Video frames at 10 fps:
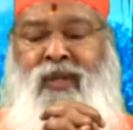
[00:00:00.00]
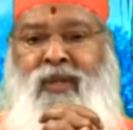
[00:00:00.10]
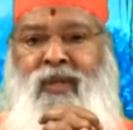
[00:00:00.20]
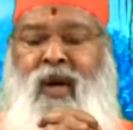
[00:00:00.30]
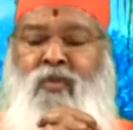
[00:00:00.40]

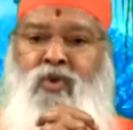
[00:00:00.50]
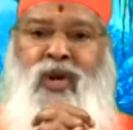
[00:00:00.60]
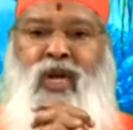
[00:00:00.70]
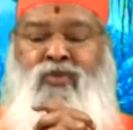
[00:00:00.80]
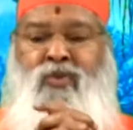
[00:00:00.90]
నా
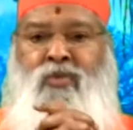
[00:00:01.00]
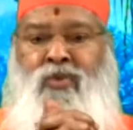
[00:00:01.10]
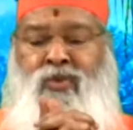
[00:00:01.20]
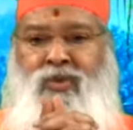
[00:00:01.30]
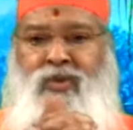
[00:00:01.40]

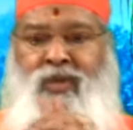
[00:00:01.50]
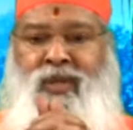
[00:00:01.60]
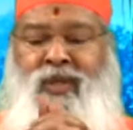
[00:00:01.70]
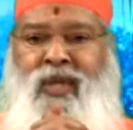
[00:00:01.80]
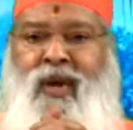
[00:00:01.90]
మూర్ఖత్వము
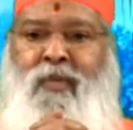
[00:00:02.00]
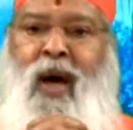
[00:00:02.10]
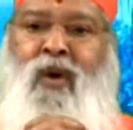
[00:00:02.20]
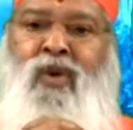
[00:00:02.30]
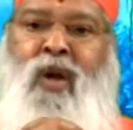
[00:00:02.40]
నేను
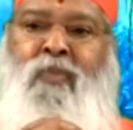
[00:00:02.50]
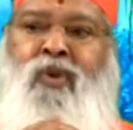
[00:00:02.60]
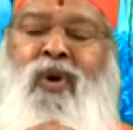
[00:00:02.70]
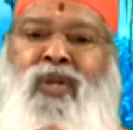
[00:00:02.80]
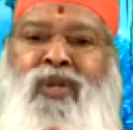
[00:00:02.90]
బాగున్నప్పుడు
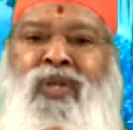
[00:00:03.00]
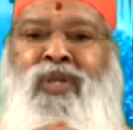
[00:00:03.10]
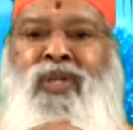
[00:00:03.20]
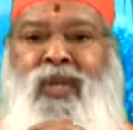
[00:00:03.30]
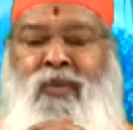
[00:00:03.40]
కూడా
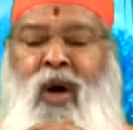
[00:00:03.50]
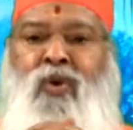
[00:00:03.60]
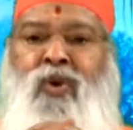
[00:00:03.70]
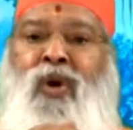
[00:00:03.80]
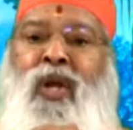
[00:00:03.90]
చేసింటే
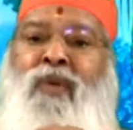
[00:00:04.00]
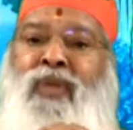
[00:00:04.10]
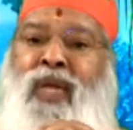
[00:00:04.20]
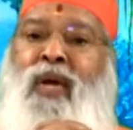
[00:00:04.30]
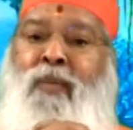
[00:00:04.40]
బాగుండు అనే
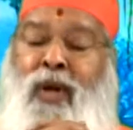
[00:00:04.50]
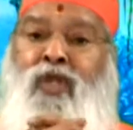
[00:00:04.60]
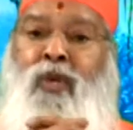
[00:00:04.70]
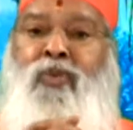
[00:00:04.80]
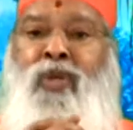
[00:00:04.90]
విధంగా మనకు
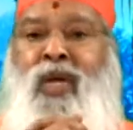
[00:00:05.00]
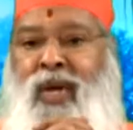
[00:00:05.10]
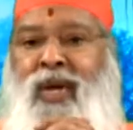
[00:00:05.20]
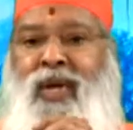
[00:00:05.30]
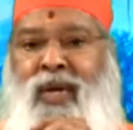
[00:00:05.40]

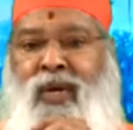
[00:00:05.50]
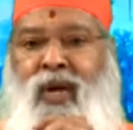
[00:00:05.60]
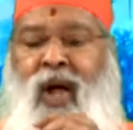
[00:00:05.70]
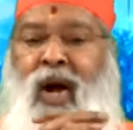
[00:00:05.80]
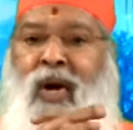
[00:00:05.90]
చెప్తున్నారని
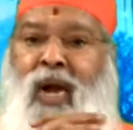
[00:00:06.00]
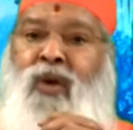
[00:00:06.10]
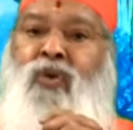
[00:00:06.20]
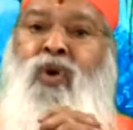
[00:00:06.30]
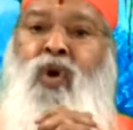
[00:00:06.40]
అట్లా
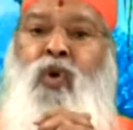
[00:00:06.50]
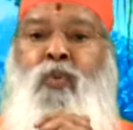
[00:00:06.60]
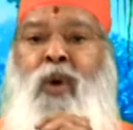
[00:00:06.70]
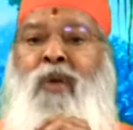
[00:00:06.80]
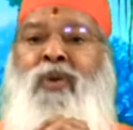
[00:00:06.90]
అనుకుని నువ్వు
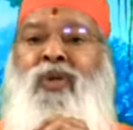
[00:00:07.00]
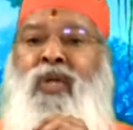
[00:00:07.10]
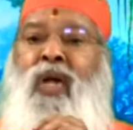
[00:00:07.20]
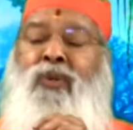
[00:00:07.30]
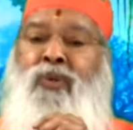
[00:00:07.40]

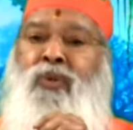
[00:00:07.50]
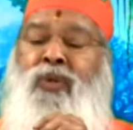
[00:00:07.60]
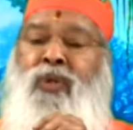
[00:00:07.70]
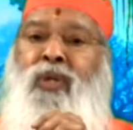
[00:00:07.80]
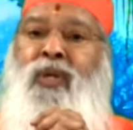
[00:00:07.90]
భావించరాదు
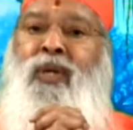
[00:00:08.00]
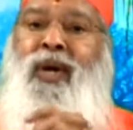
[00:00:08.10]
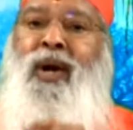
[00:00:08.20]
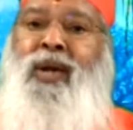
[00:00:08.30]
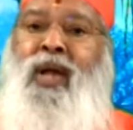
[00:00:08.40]

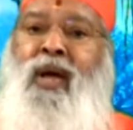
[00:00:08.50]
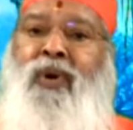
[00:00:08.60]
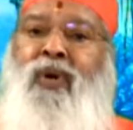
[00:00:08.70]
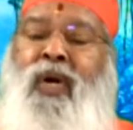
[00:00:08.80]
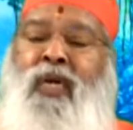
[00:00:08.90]
ఏంట్రా
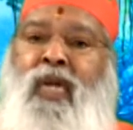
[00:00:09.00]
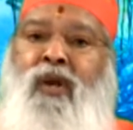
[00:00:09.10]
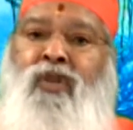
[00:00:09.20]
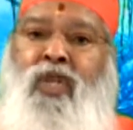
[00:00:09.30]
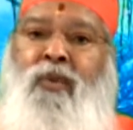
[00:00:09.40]
వీడు
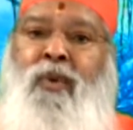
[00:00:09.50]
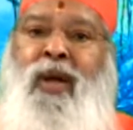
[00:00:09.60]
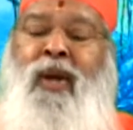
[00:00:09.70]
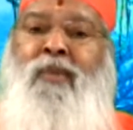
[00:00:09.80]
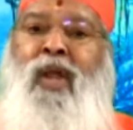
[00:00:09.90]
కష్టాలు వచ్చినప్పుడు
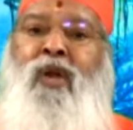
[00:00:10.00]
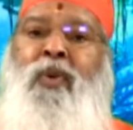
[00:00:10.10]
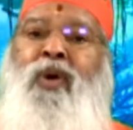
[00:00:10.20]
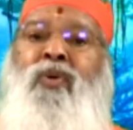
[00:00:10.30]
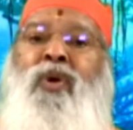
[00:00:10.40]
మా నన్ను
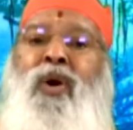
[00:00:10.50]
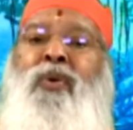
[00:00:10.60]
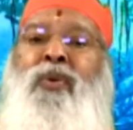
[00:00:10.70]
పట్టుకున్నాడు